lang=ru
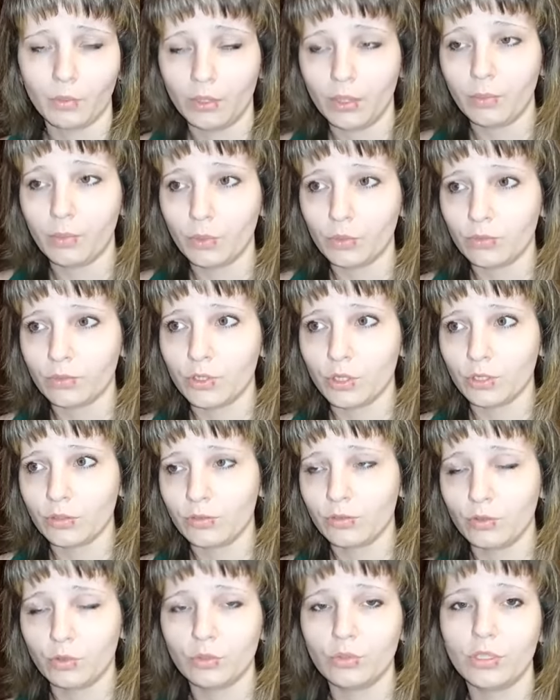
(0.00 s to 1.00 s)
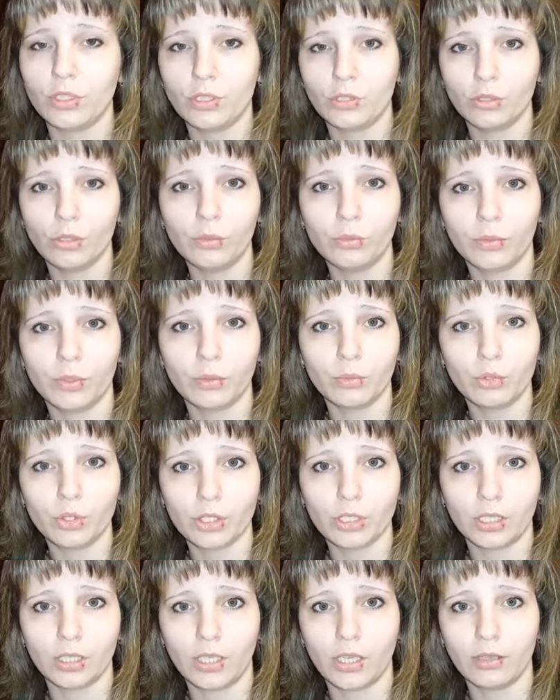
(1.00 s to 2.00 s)
Меня прямо сейчас все трясет,
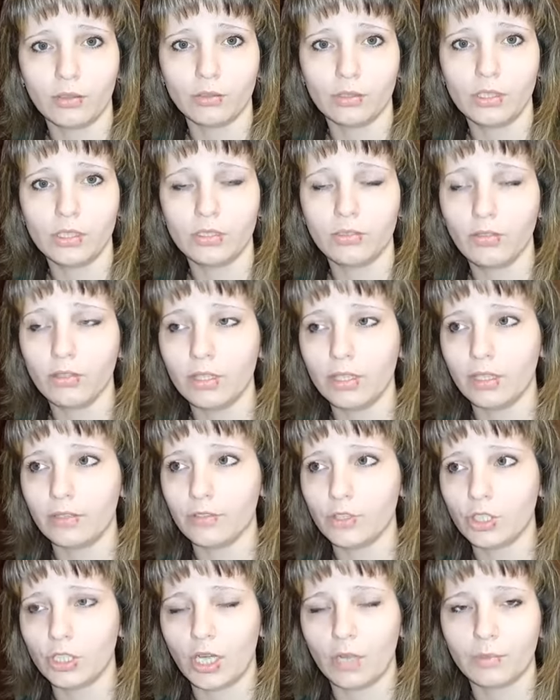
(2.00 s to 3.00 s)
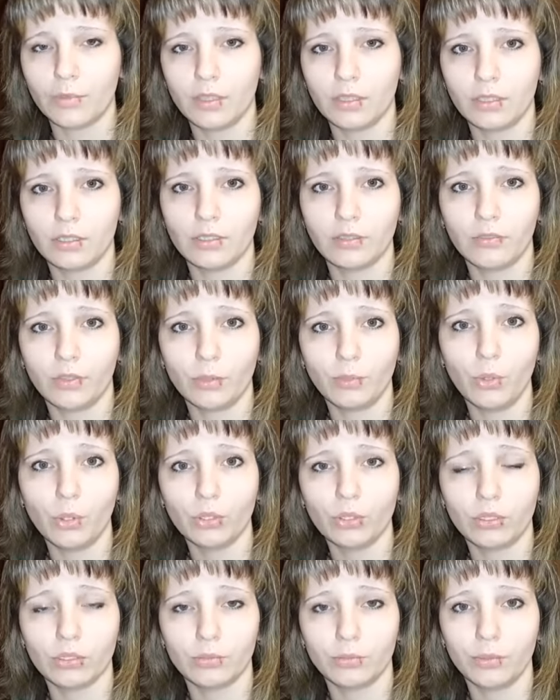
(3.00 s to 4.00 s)
потому что я вот действительно вчера мне этого
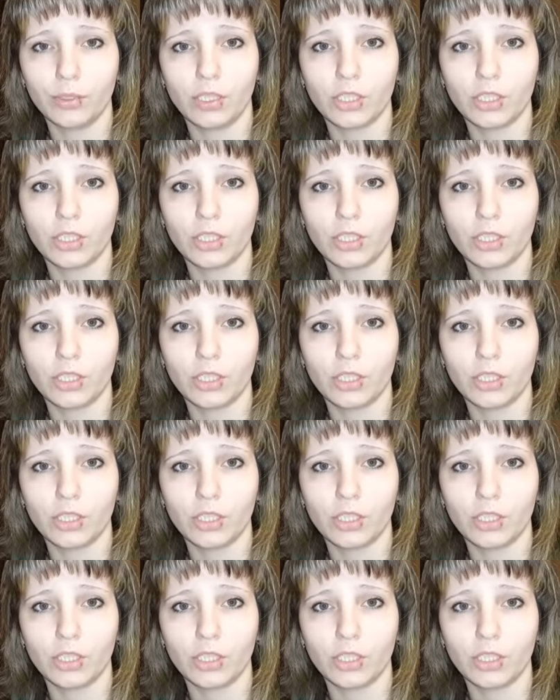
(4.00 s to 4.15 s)
ребенка